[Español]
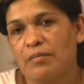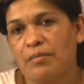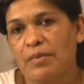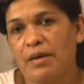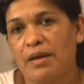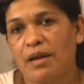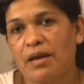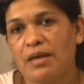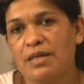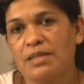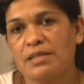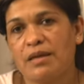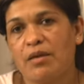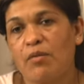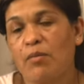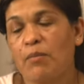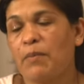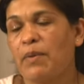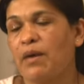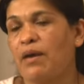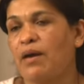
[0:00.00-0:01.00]
Para ella era
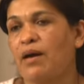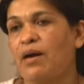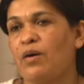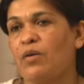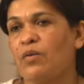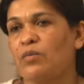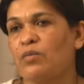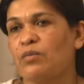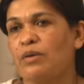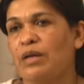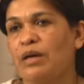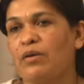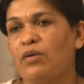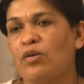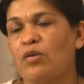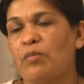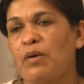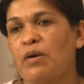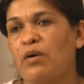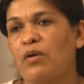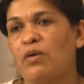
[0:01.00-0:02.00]
un pecado una
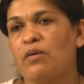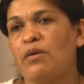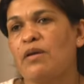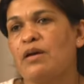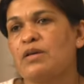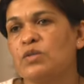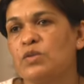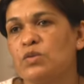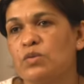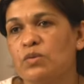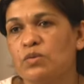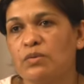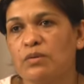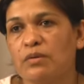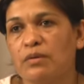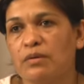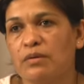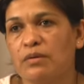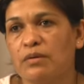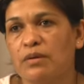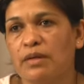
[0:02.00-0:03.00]
ropa color azul.
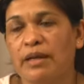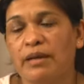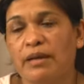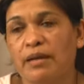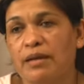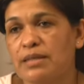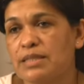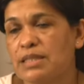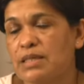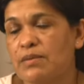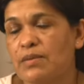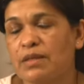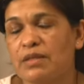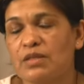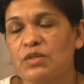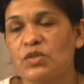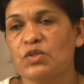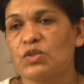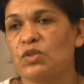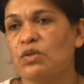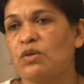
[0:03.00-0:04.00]
Las nenas se
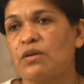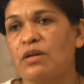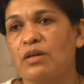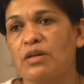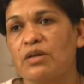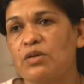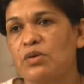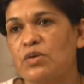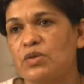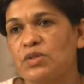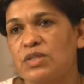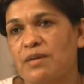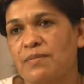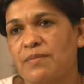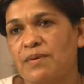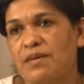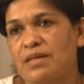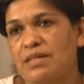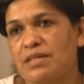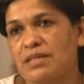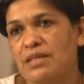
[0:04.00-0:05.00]
visten solo de rosa, me
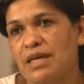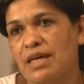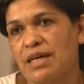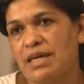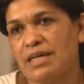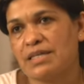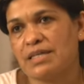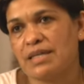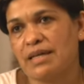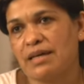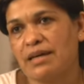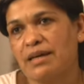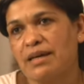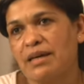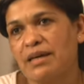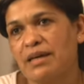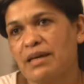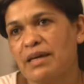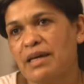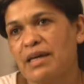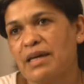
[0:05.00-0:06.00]
decía ella.
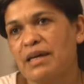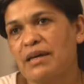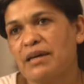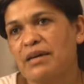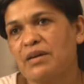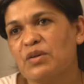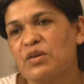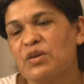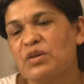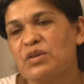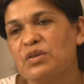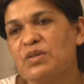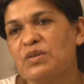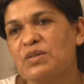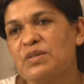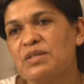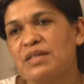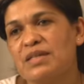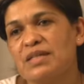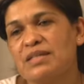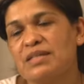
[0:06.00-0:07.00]

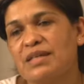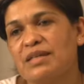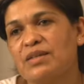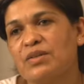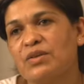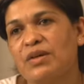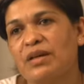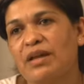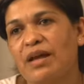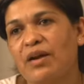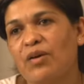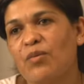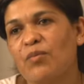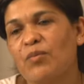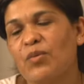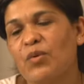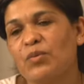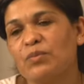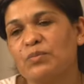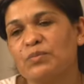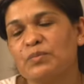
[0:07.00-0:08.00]
Entonces esto era
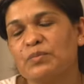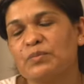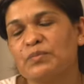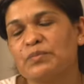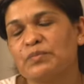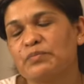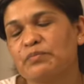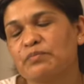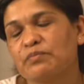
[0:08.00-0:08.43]
como un,